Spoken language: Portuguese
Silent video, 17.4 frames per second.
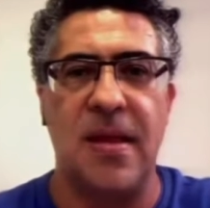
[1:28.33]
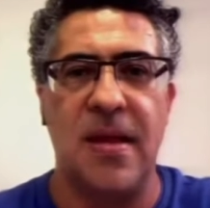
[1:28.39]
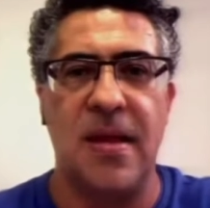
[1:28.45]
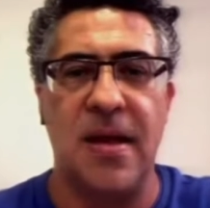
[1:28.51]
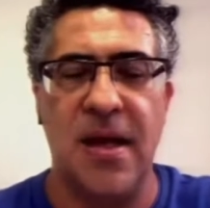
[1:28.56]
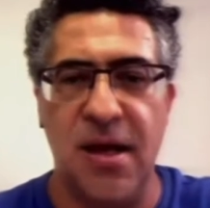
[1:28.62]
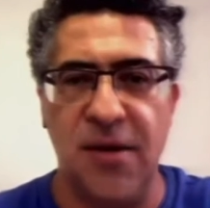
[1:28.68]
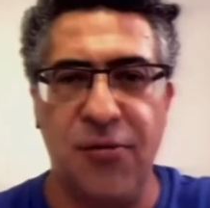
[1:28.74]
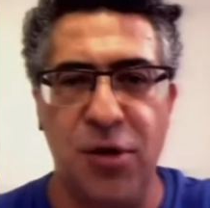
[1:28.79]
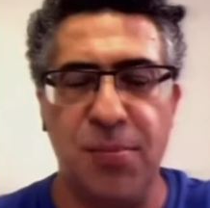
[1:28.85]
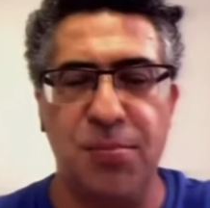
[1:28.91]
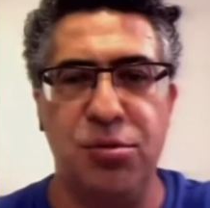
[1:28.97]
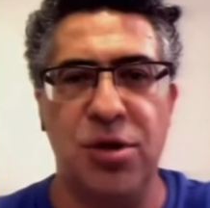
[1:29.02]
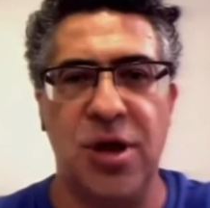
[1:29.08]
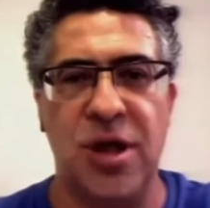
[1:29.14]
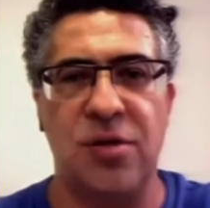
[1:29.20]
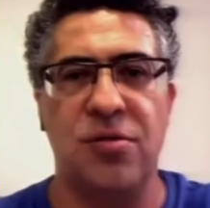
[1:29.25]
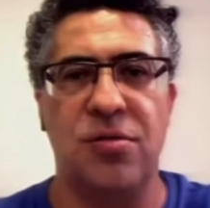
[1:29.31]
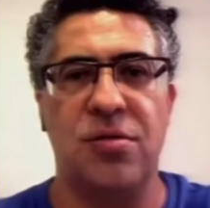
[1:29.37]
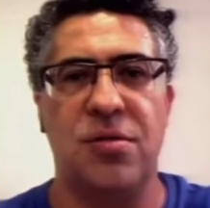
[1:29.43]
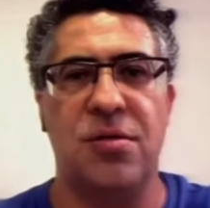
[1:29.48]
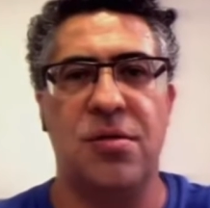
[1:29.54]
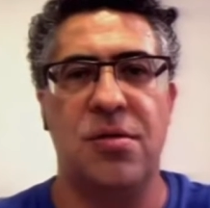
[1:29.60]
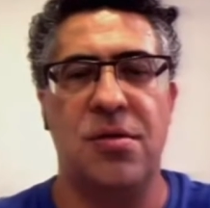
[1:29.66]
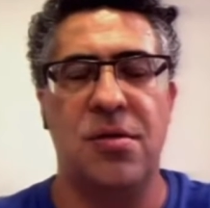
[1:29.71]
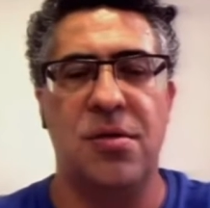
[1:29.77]
ele foi punido.
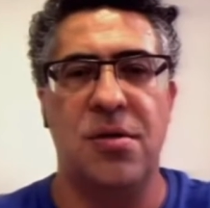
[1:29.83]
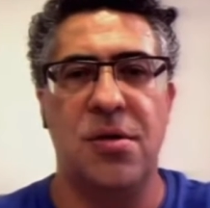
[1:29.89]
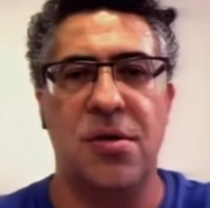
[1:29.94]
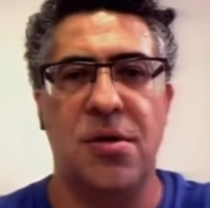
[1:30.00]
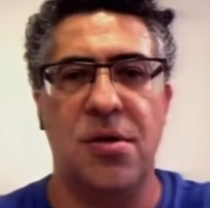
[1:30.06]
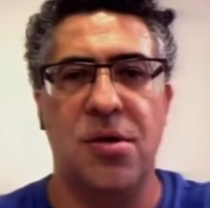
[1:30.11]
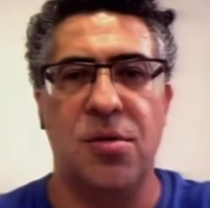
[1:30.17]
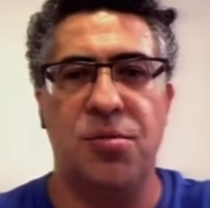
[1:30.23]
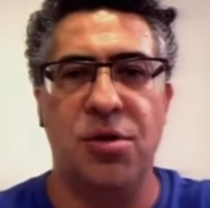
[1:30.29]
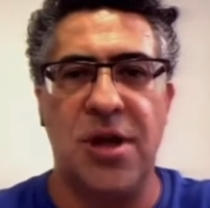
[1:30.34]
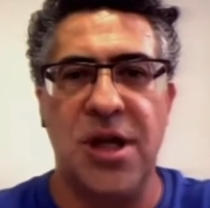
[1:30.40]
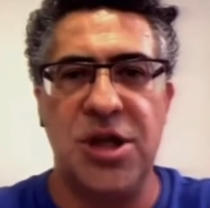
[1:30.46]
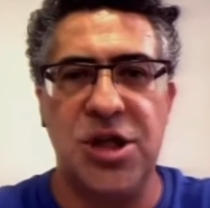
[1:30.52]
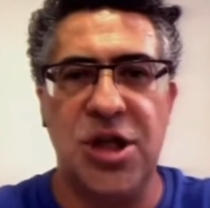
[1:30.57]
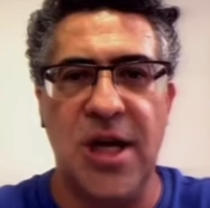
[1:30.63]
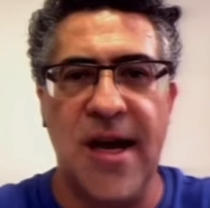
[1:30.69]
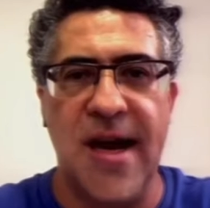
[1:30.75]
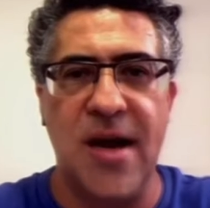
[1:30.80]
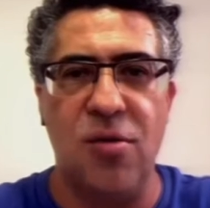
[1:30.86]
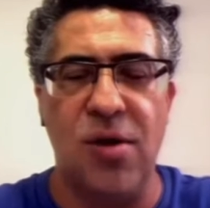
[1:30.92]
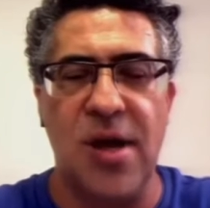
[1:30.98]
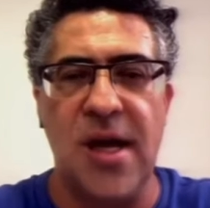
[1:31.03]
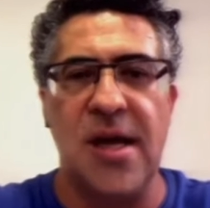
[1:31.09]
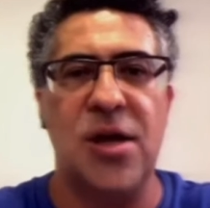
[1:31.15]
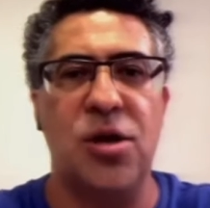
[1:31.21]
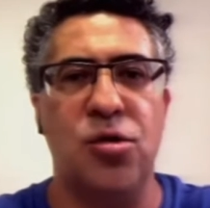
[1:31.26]
Porque tiraram
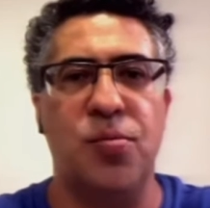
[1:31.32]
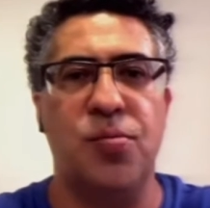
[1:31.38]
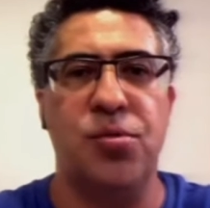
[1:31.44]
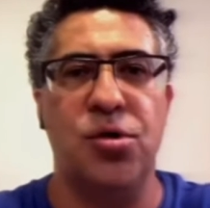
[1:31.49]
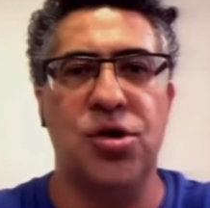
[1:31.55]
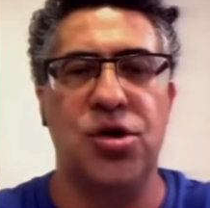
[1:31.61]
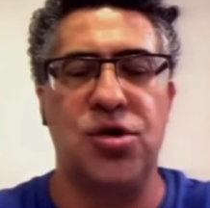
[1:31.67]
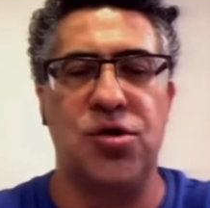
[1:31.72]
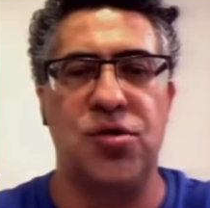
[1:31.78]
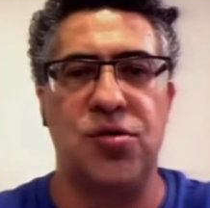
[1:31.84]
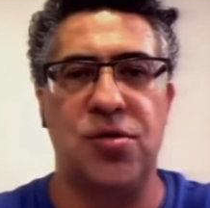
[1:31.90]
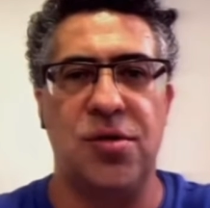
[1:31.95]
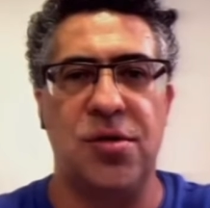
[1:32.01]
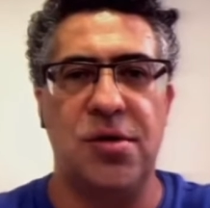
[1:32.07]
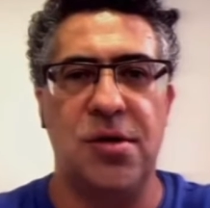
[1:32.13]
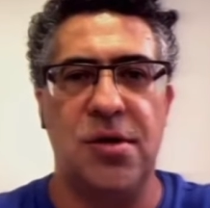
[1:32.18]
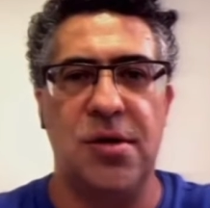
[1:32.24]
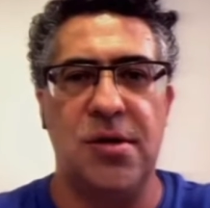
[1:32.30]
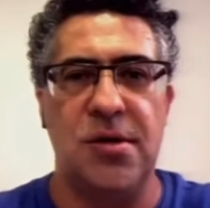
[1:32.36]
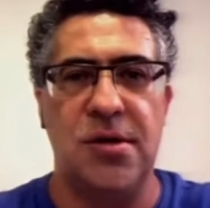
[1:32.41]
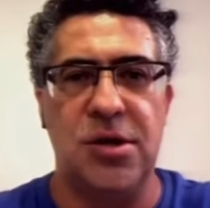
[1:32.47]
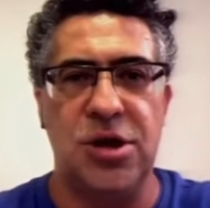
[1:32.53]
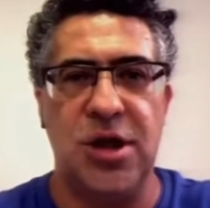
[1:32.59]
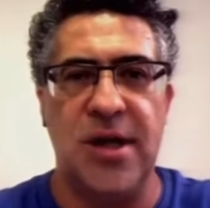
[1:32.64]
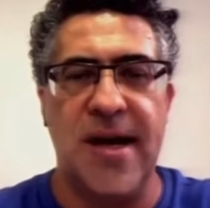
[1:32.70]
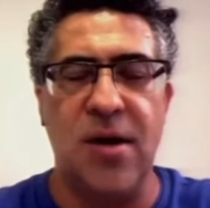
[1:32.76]
ele do posto.
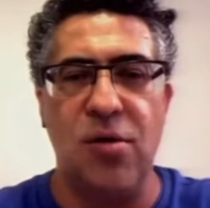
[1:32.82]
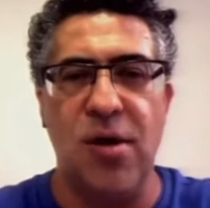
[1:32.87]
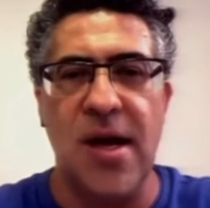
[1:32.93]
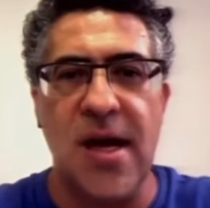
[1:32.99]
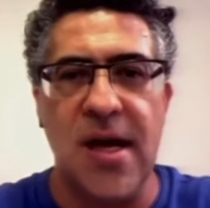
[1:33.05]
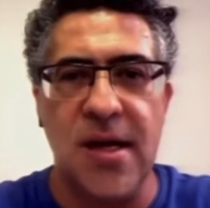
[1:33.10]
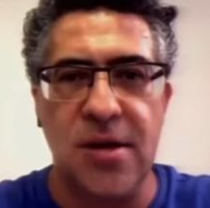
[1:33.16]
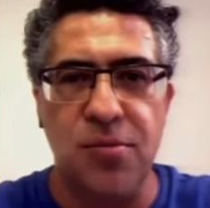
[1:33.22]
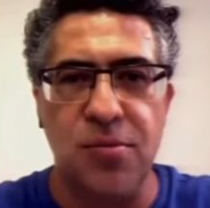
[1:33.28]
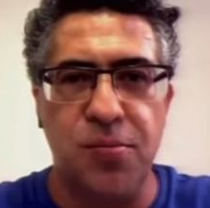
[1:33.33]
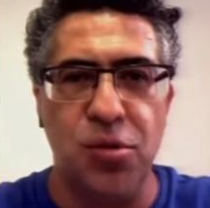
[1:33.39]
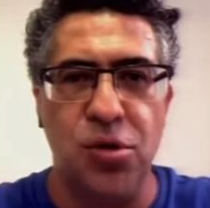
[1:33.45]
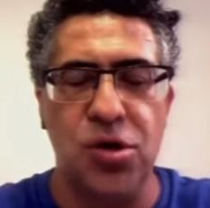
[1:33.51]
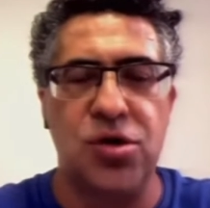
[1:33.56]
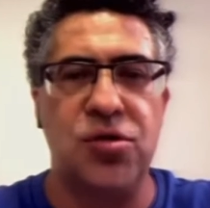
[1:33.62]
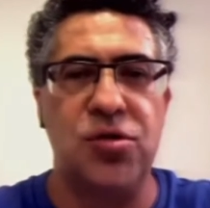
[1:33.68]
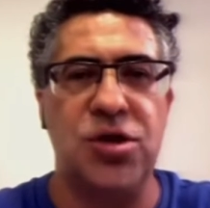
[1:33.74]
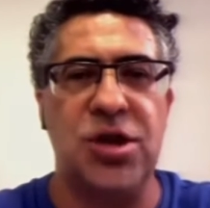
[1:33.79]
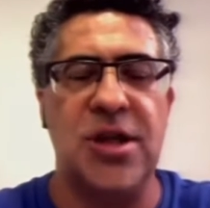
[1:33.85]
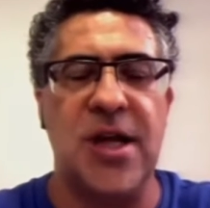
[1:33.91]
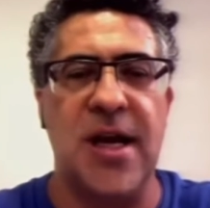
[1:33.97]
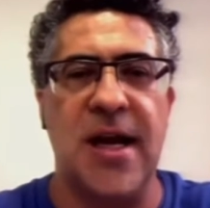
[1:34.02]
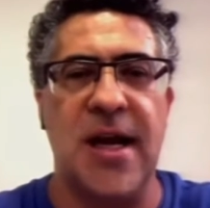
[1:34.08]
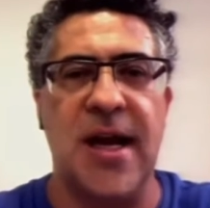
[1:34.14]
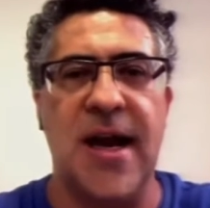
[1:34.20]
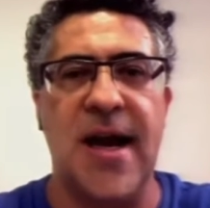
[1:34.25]
Tiraram ele do posto de
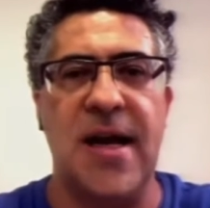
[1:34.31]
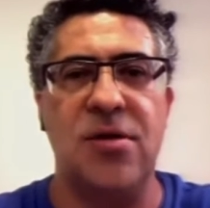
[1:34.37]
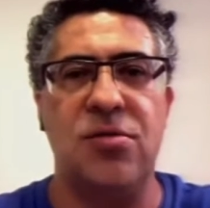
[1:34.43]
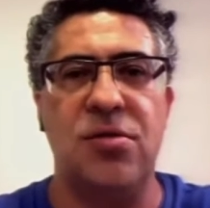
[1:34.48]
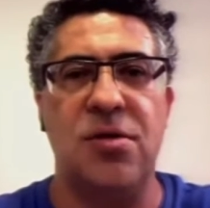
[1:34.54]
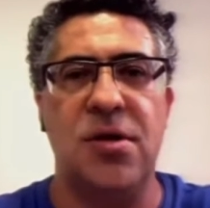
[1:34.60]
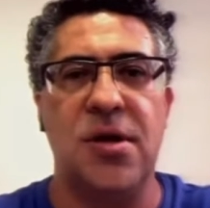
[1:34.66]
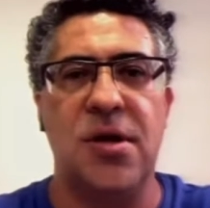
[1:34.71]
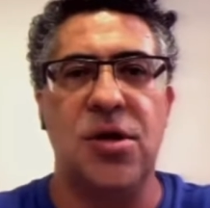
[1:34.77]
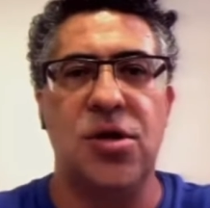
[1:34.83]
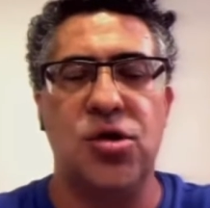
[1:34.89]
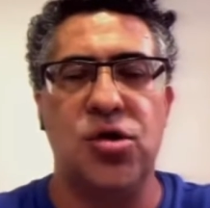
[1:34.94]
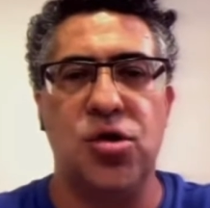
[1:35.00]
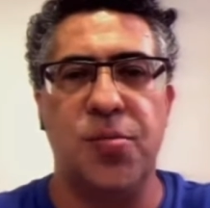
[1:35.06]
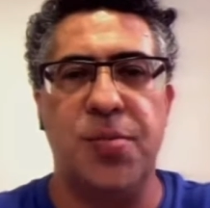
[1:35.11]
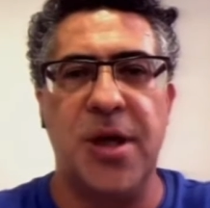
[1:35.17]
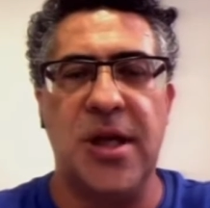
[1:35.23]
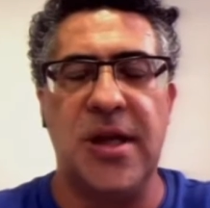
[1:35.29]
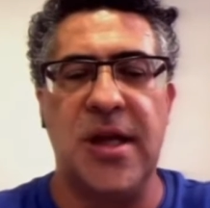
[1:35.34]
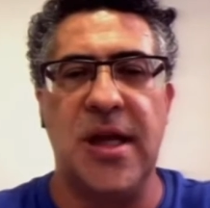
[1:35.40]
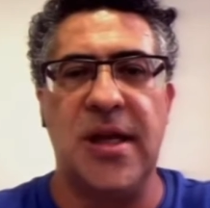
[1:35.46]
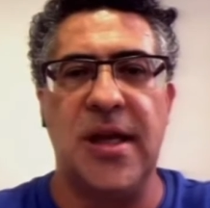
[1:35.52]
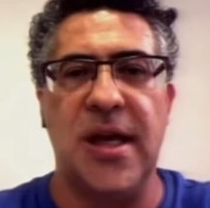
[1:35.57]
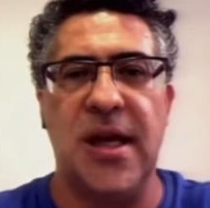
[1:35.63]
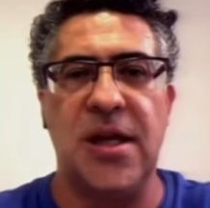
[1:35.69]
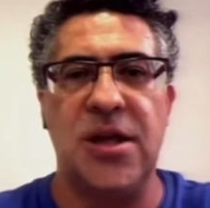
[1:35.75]
delegado
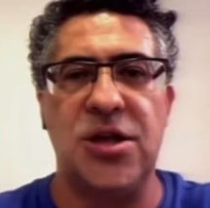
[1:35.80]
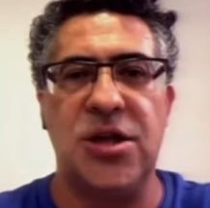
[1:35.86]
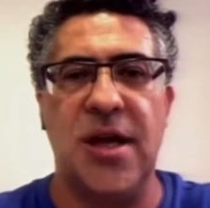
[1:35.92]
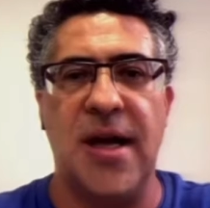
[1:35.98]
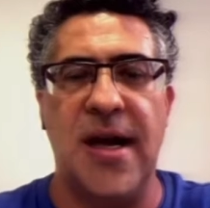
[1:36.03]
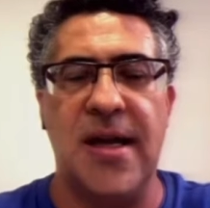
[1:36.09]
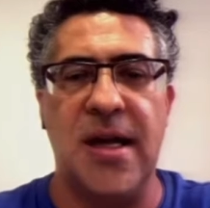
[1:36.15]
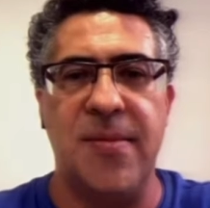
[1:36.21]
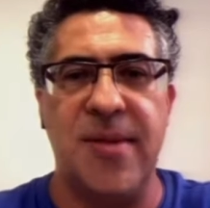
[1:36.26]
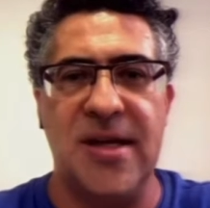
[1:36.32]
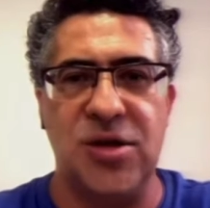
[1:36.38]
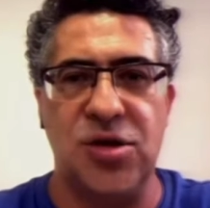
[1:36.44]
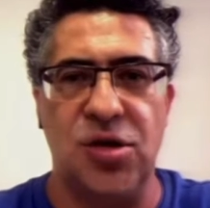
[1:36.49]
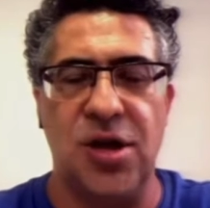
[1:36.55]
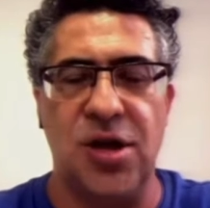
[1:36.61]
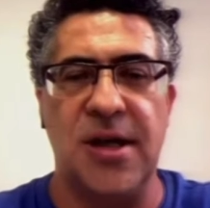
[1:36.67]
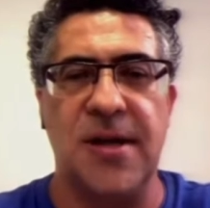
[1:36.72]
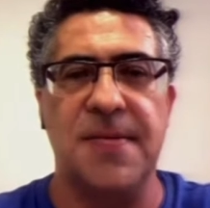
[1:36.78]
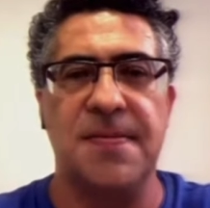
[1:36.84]
superintendente lá da Amazônia.